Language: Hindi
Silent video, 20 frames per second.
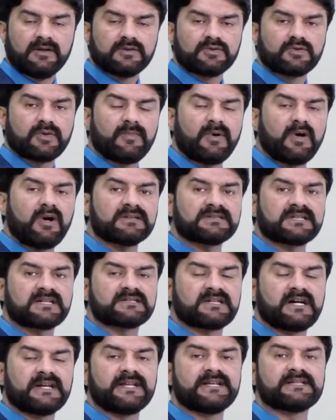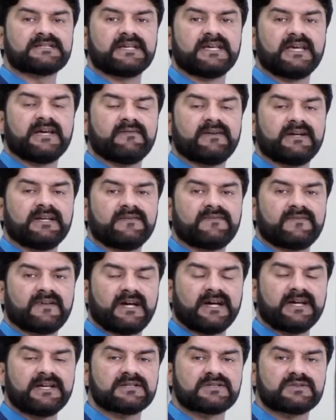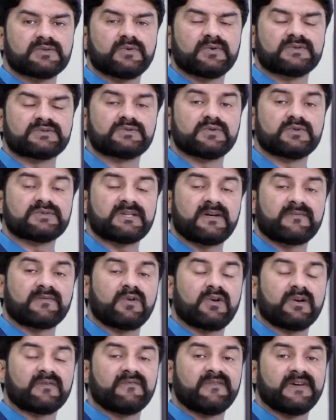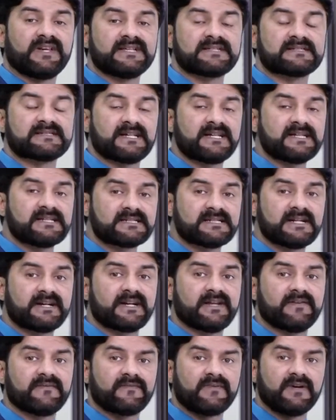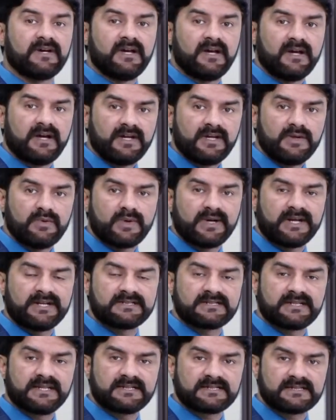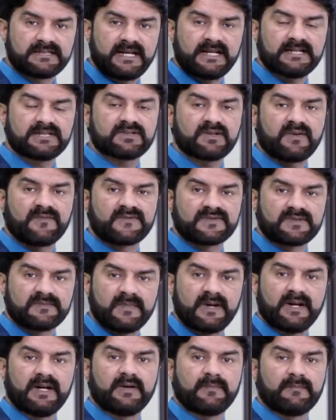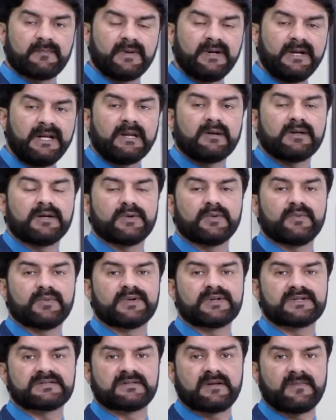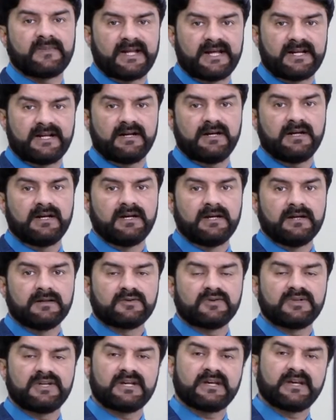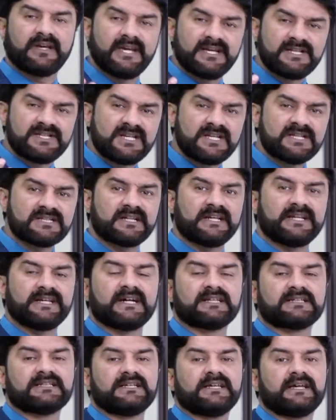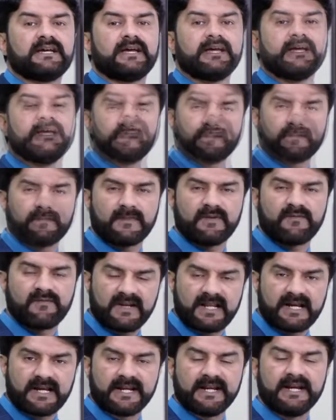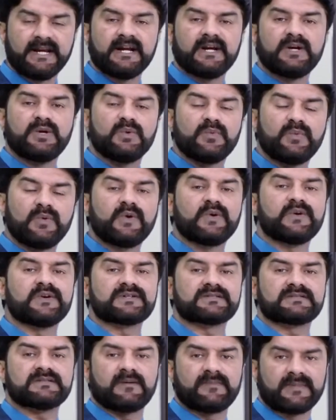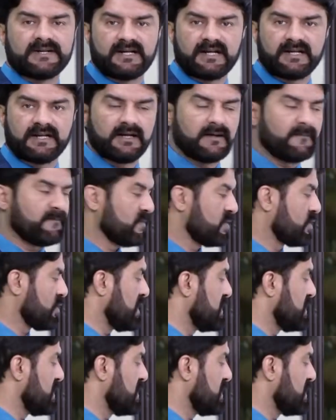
तो बहुत आसानी से ये वाली फ्लाइज दोज दोज हैव गॉट वेरी सेंसिटिव यू कैन से सेंस ऑफ स्मेल पर्टिकुलर टूवर्ड्स अ बनाना तो ये खिंची चली आती है फ्लाई towards the banana. So तो